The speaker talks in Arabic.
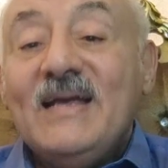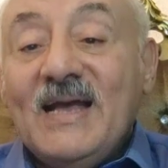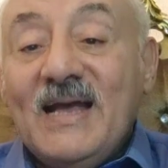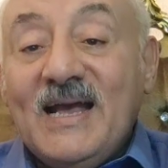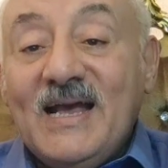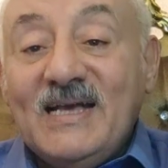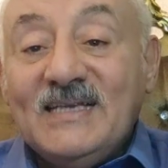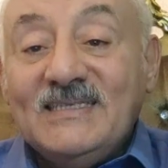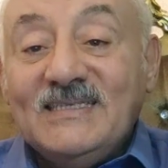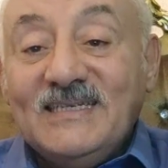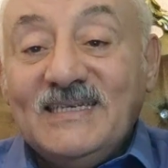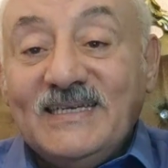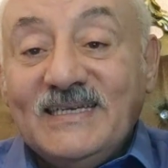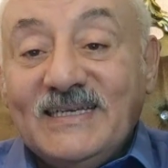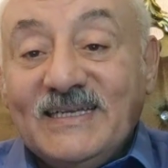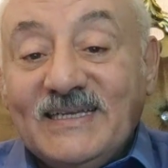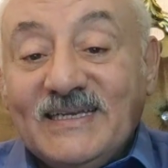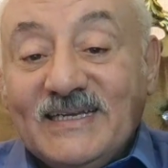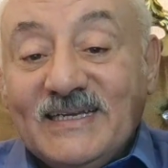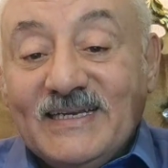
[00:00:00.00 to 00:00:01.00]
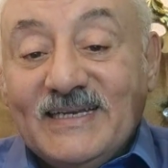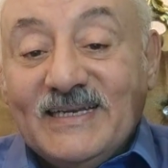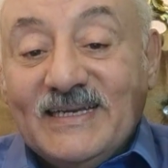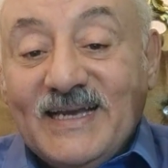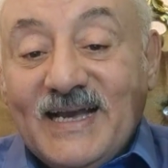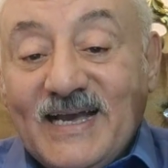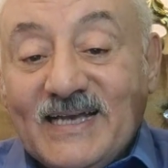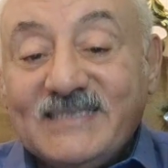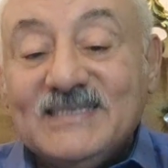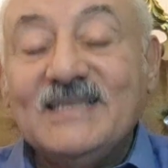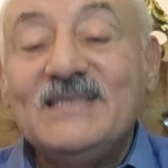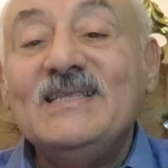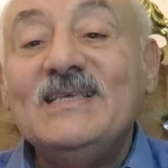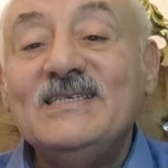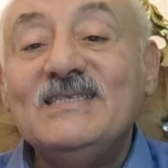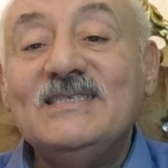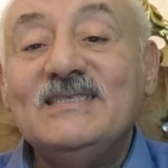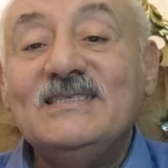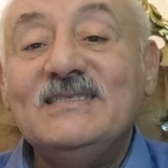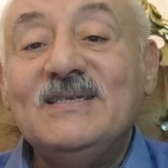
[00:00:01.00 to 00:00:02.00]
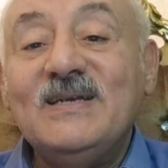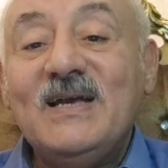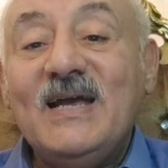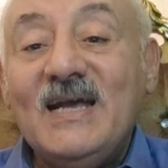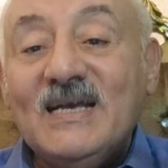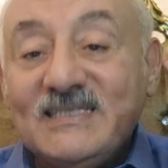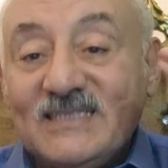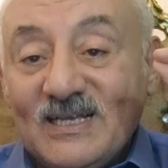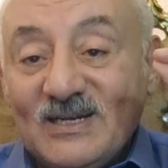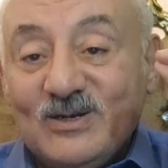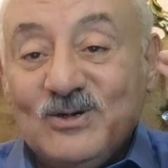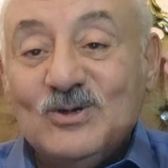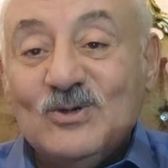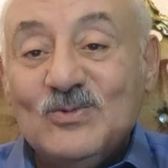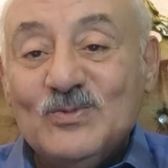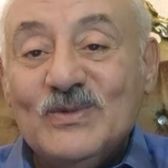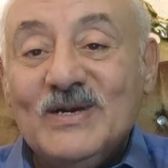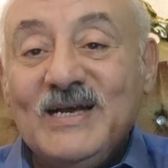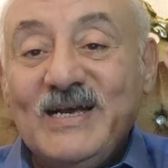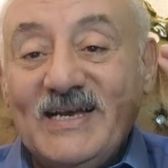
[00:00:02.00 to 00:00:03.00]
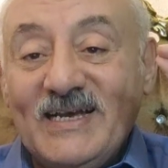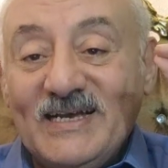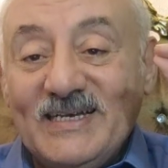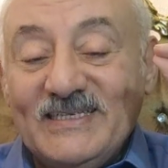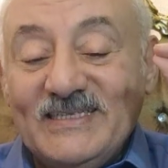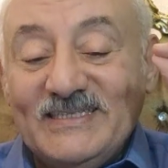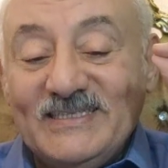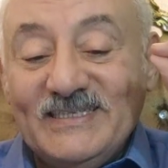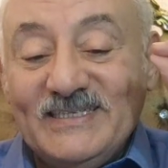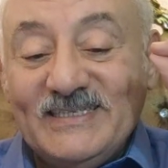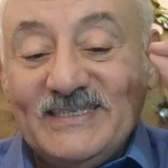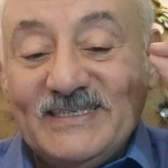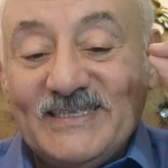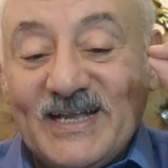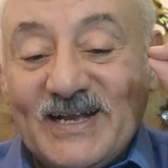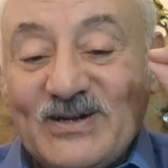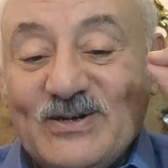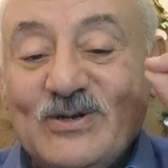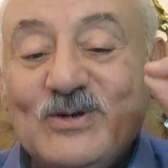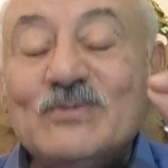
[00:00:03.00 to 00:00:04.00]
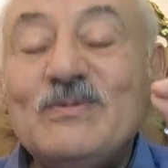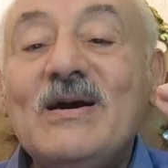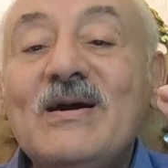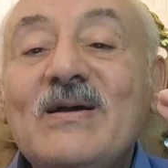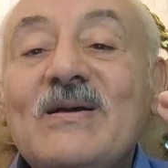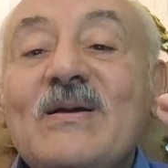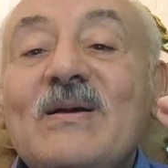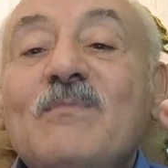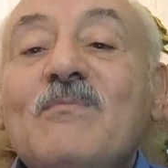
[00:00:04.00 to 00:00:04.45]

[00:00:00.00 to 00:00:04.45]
هذه هذا النص هذا الحلم هذه التجربة